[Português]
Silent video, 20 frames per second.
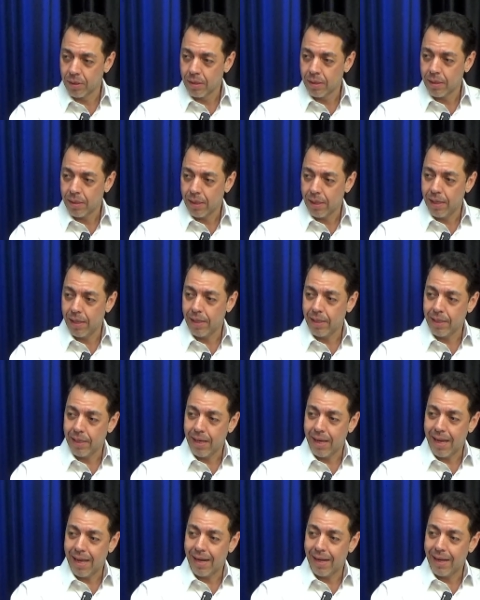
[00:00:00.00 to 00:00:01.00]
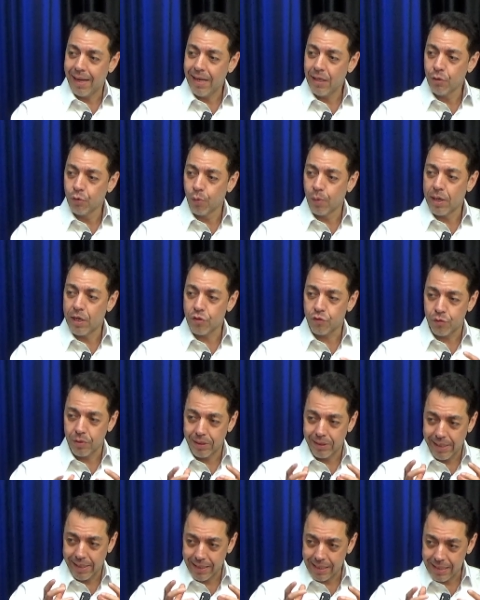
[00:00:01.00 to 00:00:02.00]
ele, além do eixo
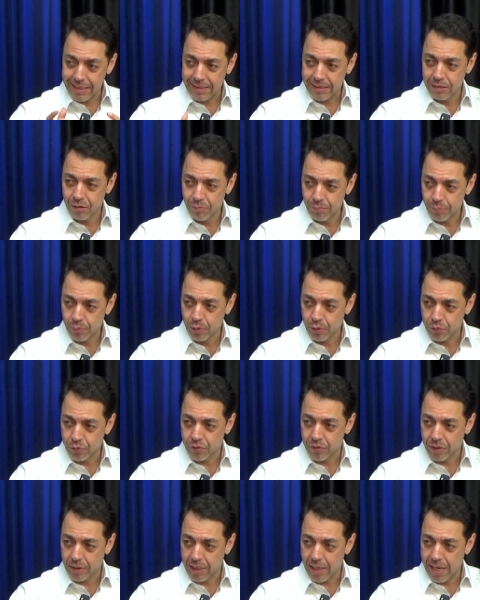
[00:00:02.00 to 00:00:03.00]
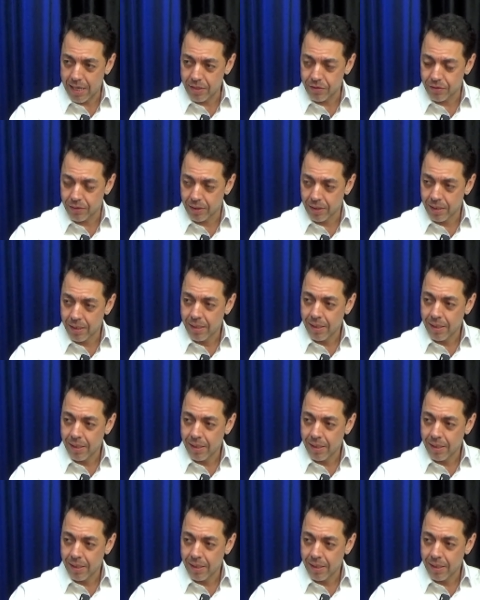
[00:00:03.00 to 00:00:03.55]
integração porto-cidade,